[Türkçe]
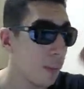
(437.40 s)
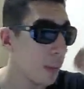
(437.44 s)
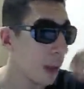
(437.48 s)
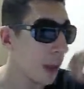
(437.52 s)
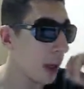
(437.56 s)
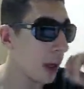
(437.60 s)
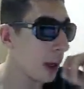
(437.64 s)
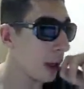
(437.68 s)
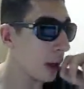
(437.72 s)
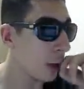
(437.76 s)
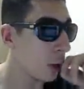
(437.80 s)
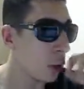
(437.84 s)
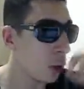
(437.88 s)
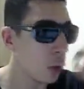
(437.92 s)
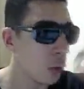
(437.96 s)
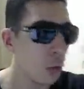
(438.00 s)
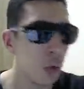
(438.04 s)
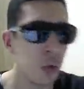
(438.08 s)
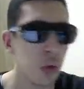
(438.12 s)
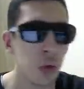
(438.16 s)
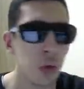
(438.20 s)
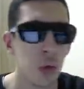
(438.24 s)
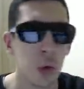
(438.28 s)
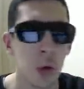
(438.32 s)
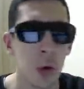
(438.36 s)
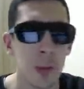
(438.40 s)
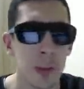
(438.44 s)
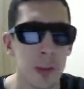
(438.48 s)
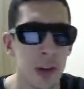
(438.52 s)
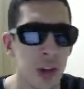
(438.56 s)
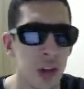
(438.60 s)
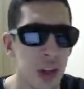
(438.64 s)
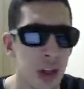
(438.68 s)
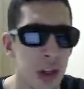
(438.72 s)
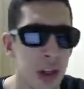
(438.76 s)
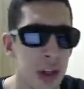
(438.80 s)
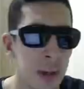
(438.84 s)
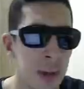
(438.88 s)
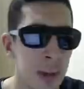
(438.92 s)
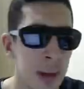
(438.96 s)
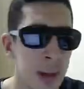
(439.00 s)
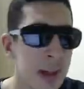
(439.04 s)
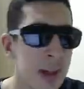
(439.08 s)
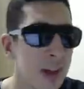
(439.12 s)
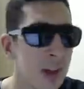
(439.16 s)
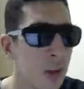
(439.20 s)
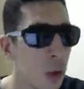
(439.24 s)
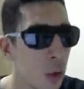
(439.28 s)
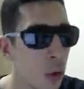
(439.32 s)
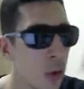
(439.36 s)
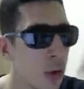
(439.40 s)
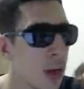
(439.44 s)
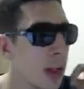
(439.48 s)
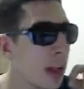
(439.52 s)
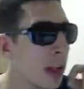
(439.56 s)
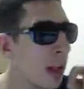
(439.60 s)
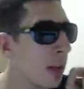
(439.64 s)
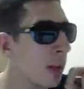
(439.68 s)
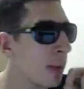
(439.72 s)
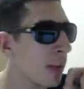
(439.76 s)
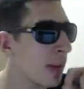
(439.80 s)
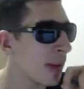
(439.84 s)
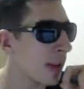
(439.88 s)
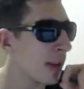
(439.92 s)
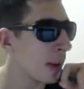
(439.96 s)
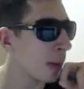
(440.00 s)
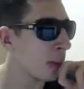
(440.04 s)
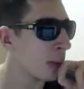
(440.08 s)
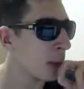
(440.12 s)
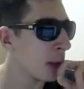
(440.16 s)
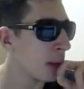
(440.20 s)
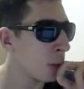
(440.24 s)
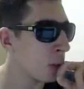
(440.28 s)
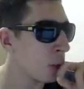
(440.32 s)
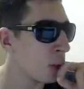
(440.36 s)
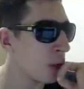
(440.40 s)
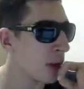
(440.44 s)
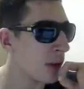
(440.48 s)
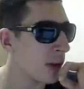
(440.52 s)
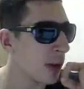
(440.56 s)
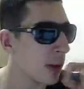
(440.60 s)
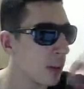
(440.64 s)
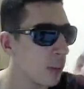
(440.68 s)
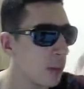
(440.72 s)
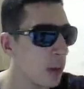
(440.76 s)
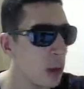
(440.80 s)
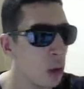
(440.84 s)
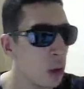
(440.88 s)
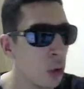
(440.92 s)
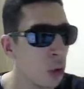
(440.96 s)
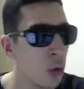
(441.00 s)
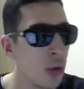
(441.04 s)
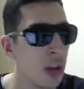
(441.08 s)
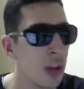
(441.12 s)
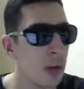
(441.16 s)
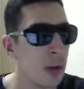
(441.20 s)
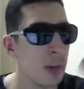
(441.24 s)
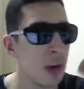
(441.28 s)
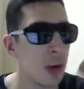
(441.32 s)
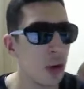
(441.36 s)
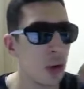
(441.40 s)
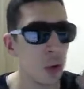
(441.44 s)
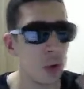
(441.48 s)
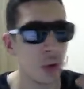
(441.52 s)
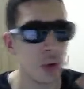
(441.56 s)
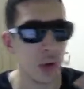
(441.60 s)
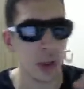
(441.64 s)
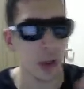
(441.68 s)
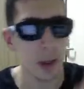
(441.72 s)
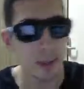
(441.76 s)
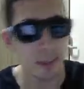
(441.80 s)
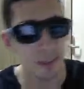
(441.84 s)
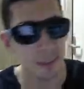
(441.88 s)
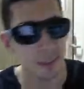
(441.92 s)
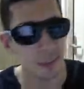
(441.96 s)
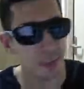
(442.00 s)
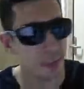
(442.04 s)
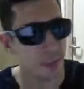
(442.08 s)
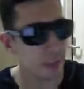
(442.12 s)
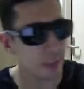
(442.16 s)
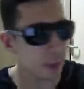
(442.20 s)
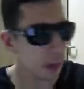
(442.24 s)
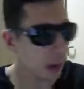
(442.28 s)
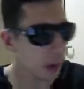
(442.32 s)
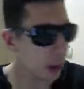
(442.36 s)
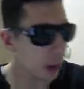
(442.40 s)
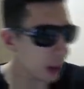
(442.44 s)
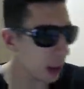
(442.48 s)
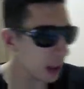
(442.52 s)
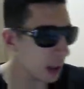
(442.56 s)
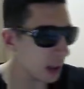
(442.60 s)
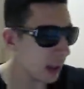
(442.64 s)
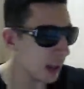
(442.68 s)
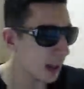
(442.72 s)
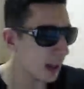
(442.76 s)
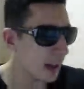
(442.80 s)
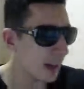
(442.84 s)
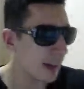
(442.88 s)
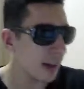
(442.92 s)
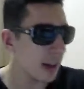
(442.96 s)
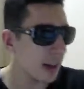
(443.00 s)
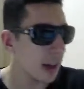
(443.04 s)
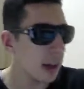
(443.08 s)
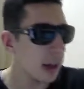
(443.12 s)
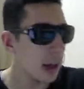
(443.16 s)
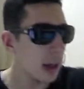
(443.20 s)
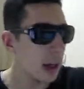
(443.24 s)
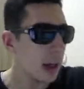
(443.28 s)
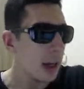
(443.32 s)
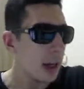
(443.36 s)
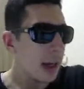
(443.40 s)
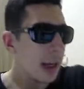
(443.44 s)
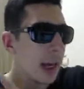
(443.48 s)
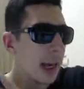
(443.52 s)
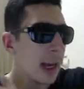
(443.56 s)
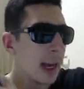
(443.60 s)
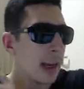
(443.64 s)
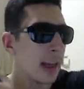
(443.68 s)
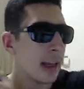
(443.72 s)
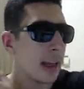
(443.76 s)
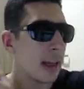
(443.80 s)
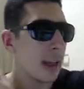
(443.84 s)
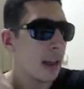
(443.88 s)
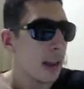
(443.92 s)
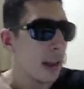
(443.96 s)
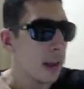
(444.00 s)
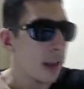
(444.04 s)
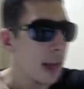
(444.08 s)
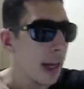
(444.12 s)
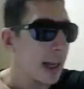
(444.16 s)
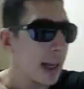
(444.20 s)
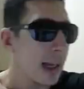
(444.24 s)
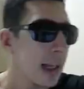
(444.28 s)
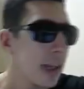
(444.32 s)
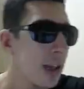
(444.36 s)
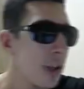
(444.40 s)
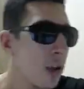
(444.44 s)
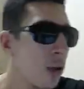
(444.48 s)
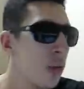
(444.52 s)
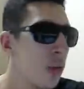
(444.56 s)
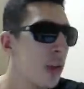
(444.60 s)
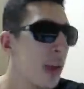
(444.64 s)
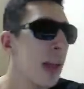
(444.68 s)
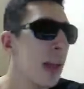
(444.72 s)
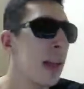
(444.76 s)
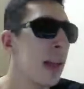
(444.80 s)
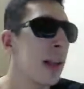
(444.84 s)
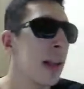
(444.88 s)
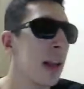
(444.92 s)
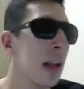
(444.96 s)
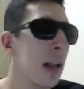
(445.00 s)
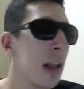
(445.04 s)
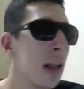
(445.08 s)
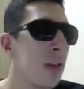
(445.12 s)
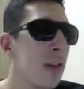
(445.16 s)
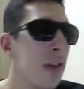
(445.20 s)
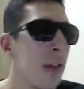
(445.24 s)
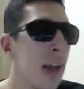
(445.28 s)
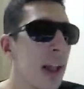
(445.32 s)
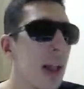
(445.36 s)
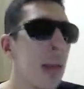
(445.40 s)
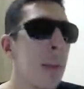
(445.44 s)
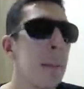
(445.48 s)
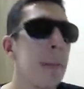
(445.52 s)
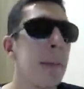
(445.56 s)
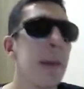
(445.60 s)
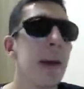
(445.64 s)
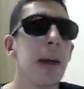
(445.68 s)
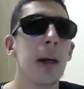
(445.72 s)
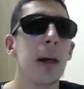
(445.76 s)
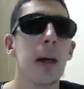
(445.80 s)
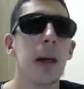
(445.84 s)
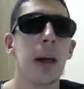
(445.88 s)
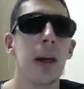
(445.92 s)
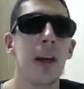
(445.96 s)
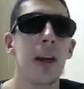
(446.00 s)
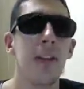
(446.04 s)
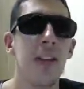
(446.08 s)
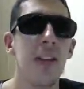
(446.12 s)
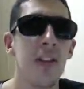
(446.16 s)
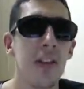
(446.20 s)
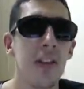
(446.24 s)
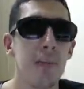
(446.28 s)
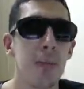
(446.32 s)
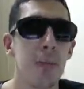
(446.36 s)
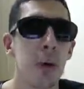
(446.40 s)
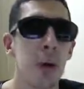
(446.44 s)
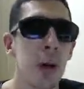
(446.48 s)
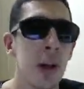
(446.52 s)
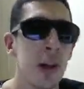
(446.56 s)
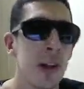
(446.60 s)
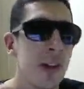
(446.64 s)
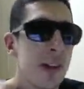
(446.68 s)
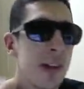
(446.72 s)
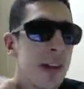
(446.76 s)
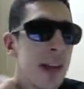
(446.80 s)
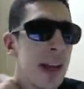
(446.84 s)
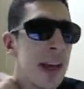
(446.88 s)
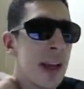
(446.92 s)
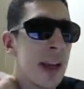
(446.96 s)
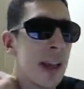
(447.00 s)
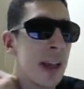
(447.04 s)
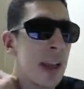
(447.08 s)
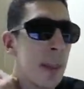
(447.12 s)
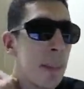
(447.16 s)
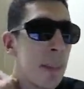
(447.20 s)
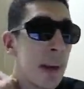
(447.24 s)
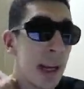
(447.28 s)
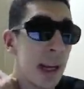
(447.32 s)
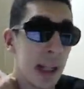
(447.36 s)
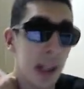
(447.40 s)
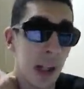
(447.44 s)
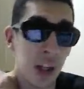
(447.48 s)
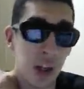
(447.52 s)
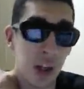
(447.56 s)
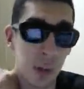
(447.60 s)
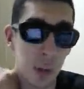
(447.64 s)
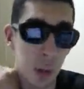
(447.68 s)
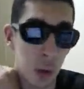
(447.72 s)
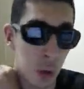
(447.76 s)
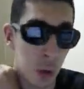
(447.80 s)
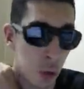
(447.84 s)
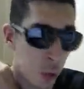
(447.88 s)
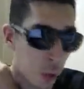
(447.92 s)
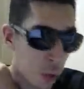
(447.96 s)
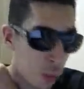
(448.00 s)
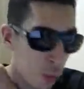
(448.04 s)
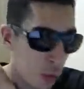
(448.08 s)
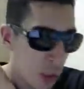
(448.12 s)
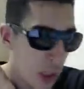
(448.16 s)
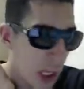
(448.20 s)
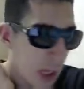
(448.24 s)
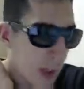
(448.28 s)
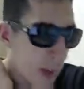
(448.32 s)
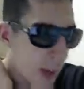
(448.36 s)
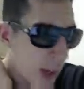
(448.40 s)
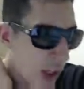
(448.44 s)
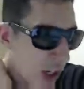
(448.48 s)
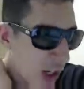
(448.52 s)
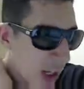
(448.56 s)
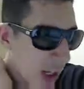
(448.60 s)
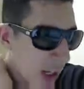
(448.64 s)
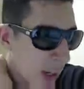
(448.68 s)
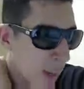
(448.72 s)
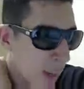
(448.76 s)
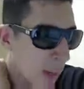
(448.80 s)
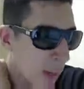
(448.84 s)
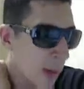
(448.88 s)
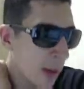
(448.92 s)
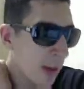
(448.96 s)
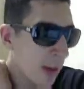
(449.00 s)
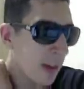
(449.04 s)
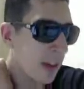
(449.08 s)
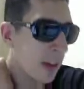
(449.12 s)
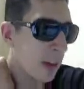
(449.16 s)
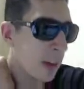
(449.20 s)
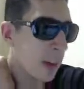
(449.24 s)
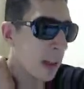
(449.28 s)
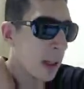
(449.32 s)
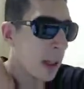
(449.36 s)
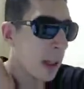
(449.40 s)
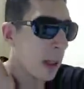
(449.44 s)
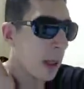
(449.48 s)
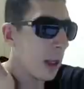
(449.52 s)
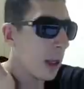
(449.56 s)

415 e, lira değil mi? Neyse 450'den biz hesaplayalım düz hesap. 225 olsa yarısı yani hadi 250 liralık falan bir FIFA Points değerinde paket açabiliyorsunuz bu SBC'yi tanımladığınız zaman.